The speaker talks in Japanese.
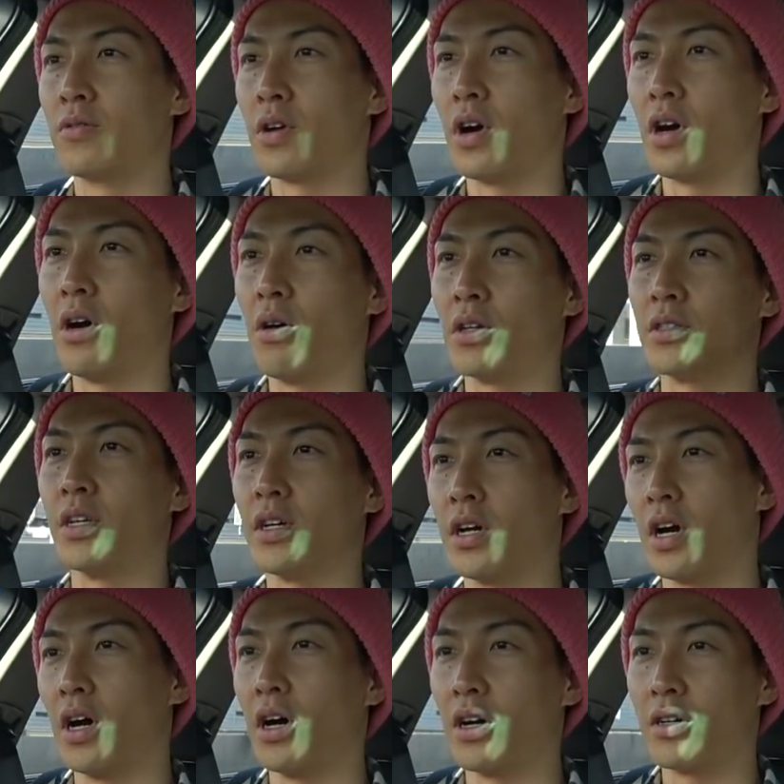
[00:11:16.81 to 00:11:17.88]
深川線
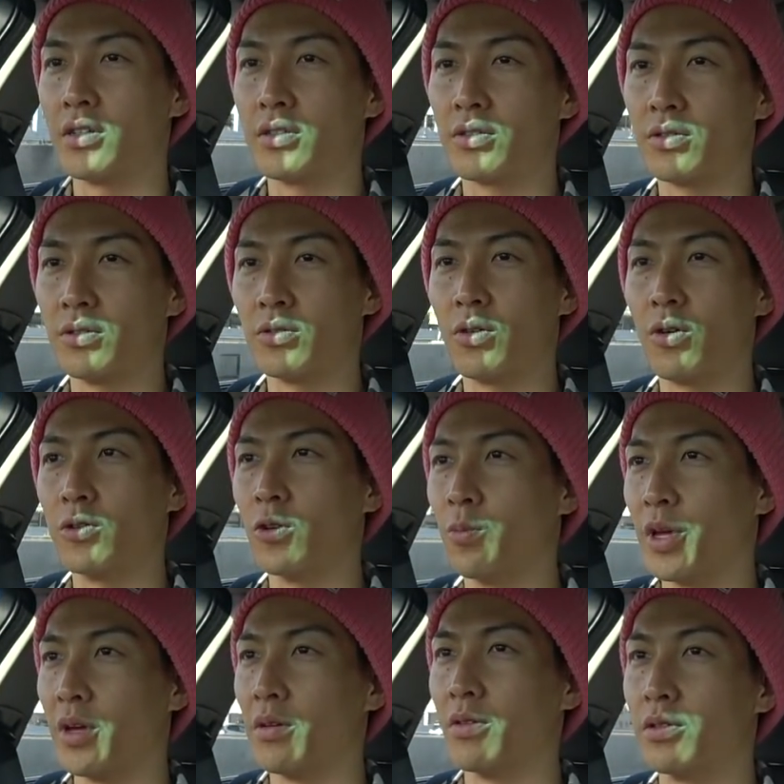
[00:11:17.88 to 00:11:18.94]
が通行止
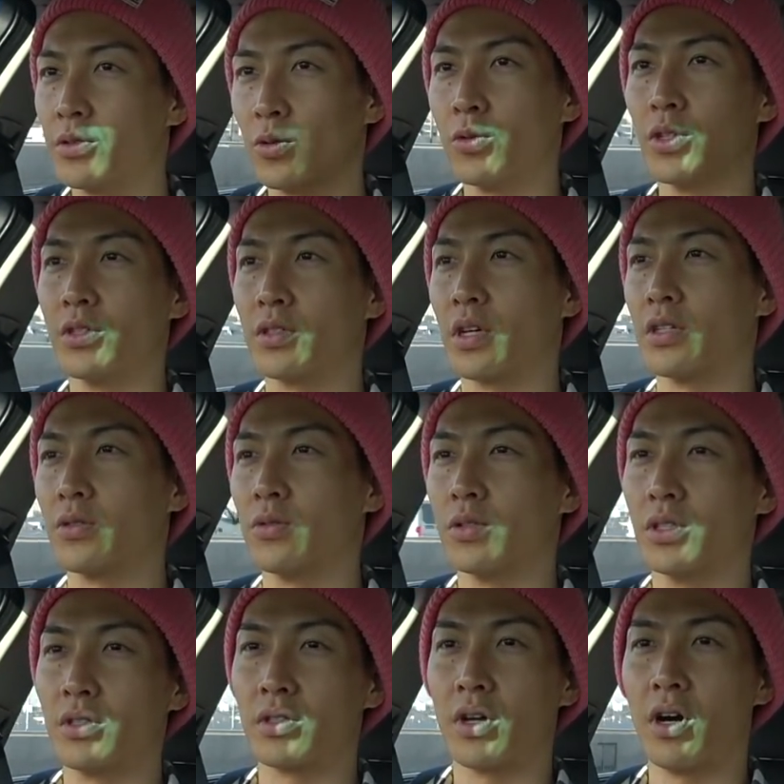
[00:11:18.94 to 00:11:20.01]
め。そうですかそ
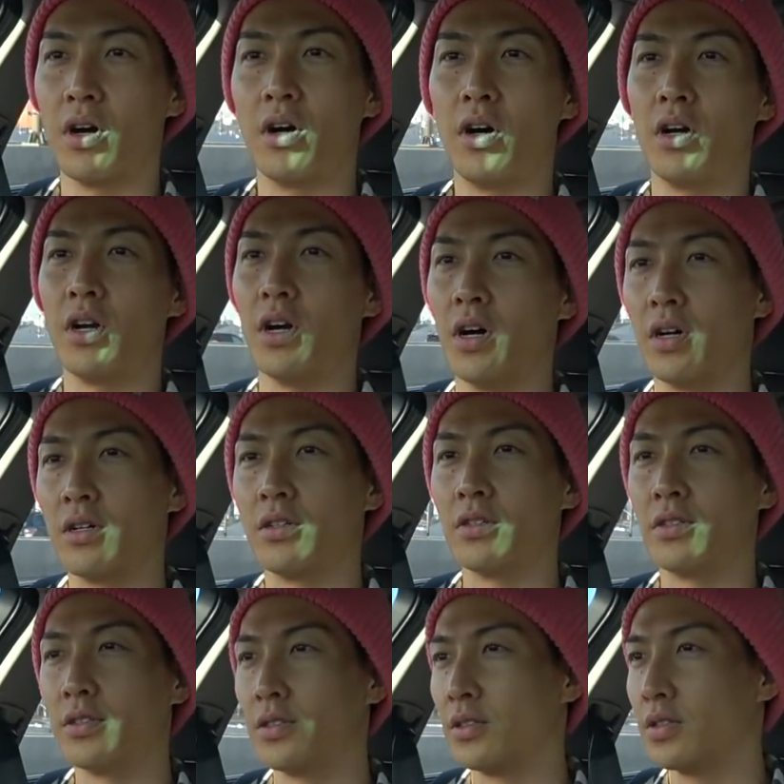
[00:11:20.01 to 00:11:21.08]
うですか。あ
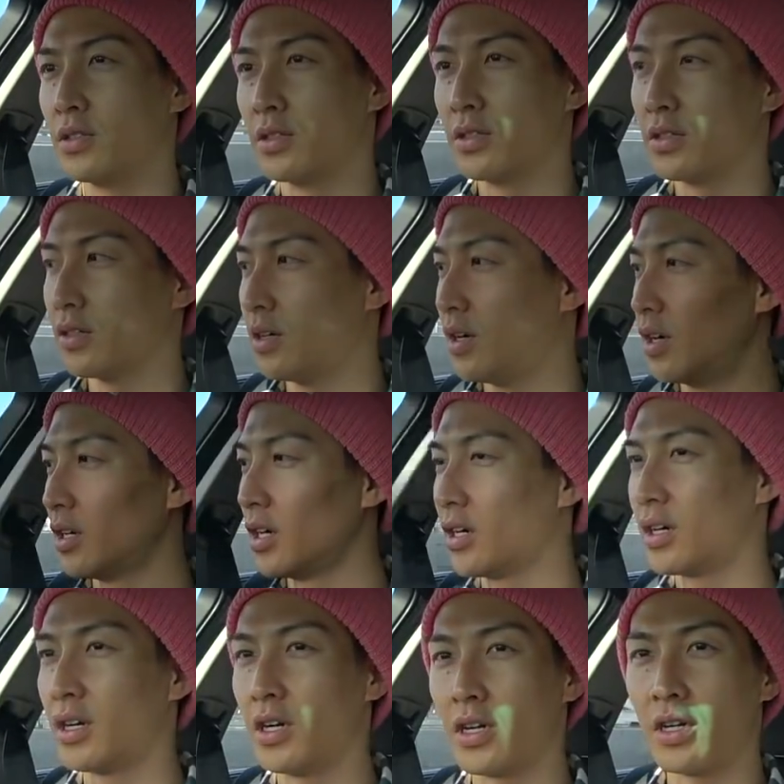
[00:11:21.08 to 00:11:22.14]
ら
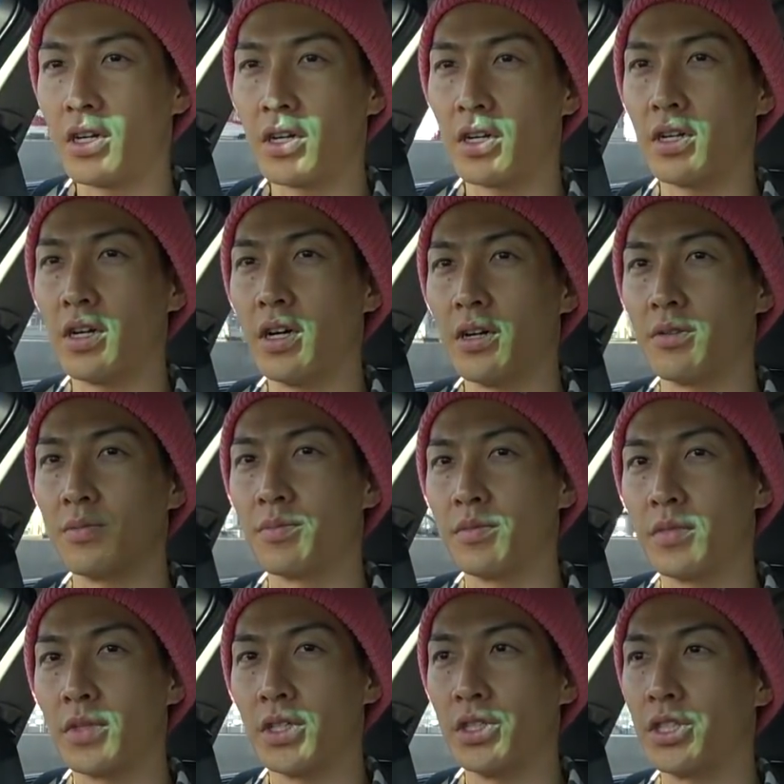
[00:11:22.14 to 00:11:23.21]
ららららら、
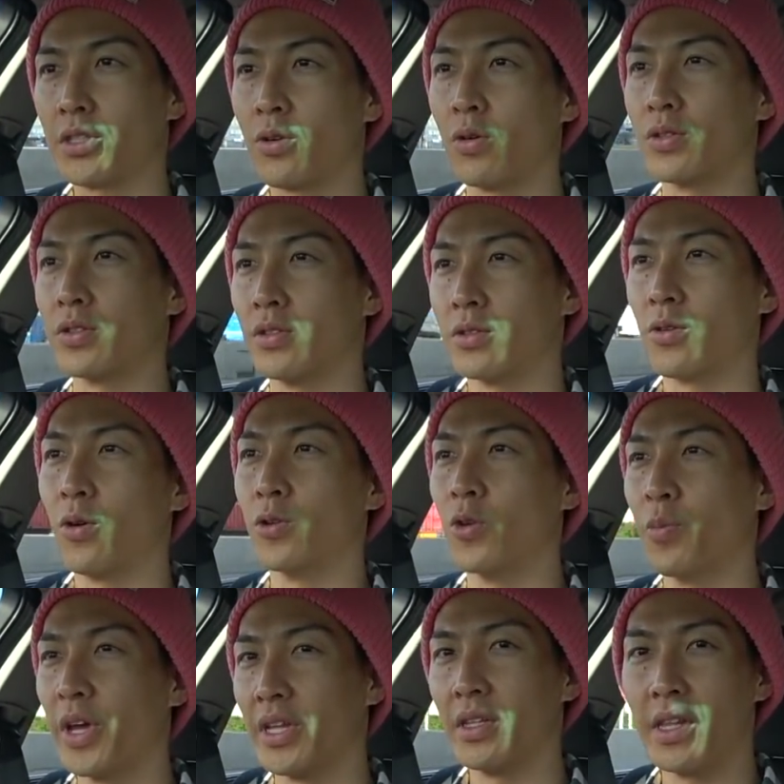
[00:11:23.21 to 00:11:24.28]
事故通行
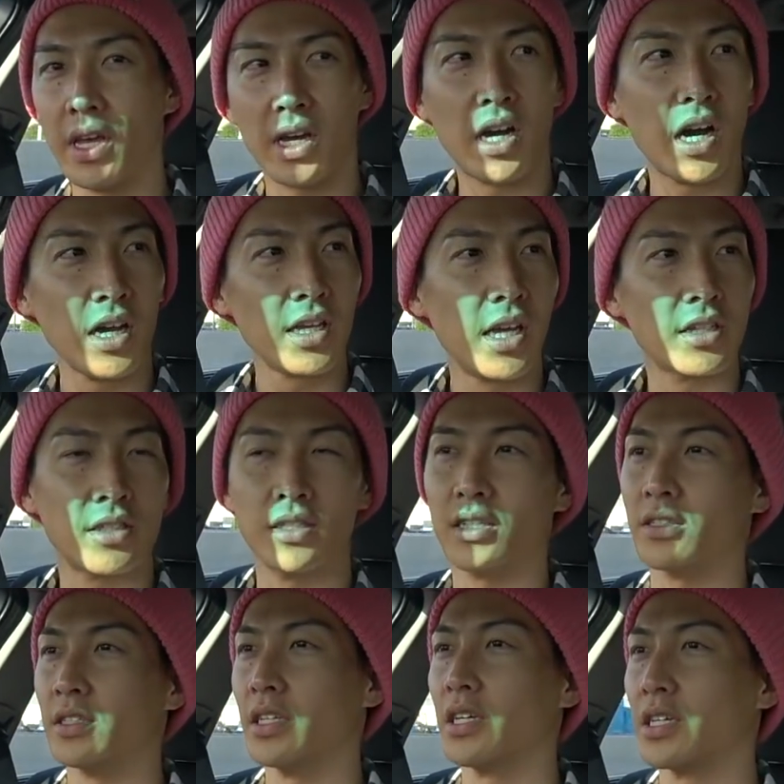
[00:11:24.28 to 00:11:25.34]
止めでかいやつ
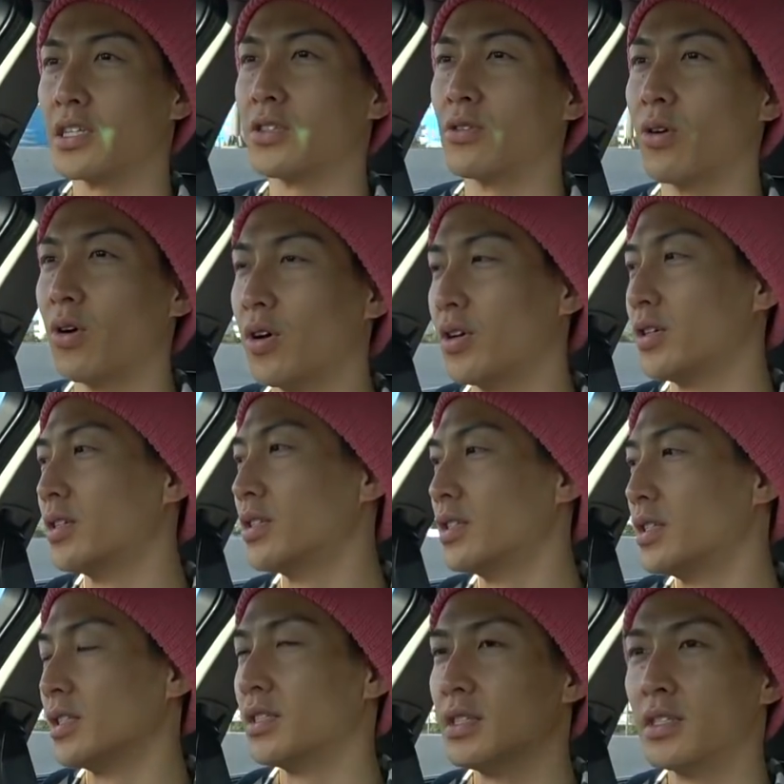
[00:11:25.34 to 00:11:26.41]
ですね。きっと
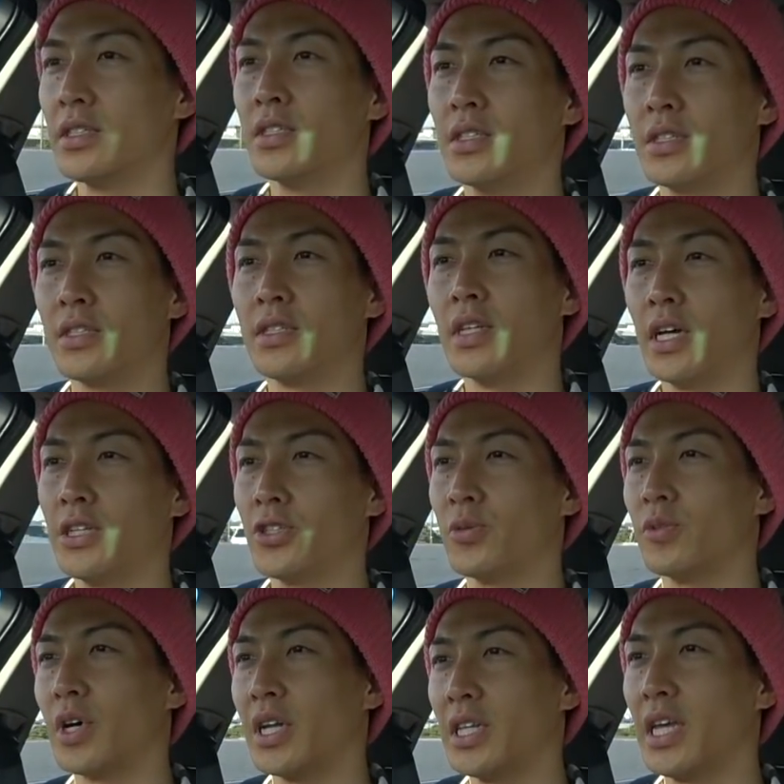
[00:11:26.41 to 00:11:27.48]
大丈
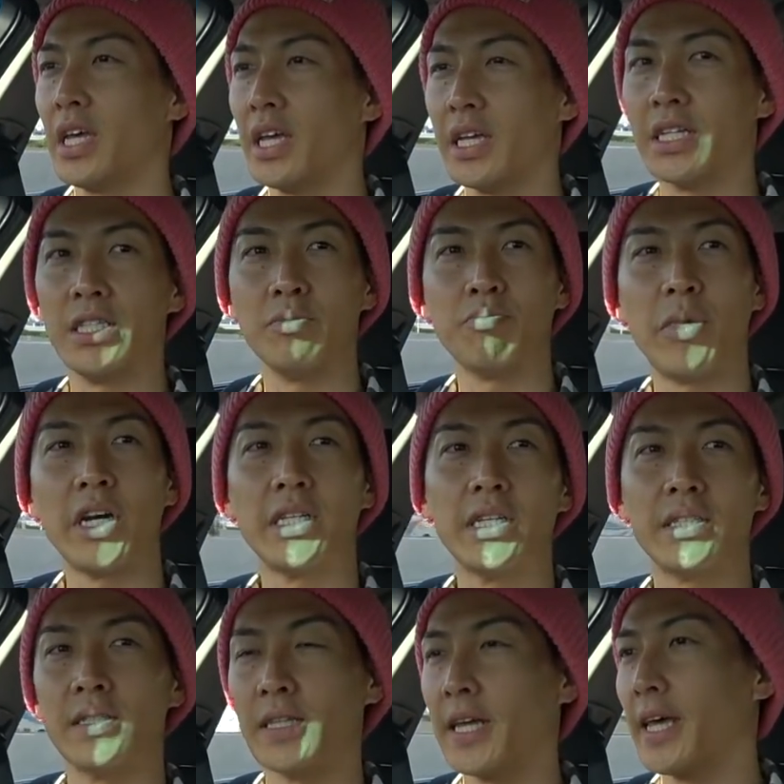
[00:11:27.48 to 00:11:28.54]
夫かね、心配
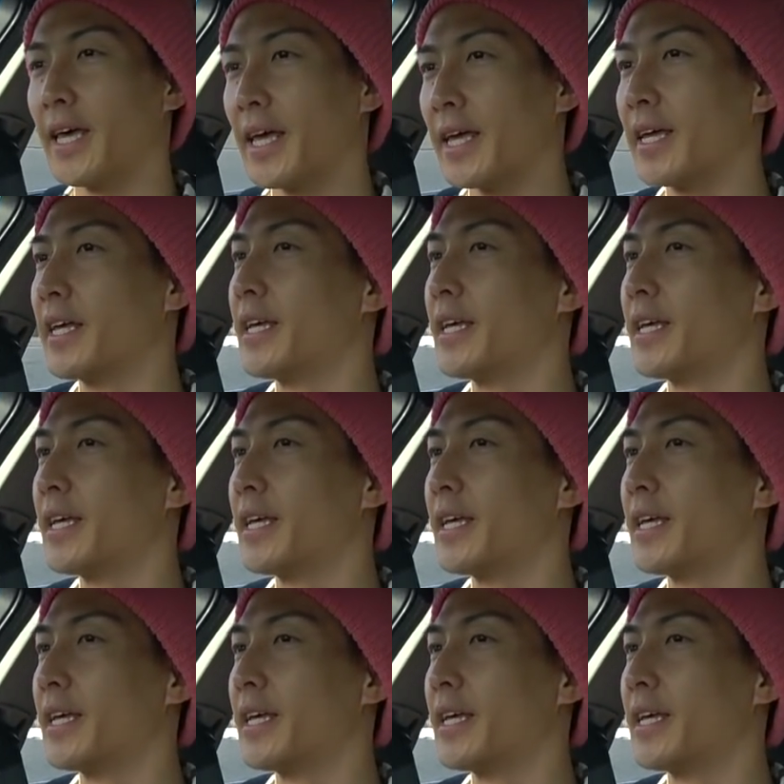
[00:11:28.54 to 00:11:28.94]
ですね。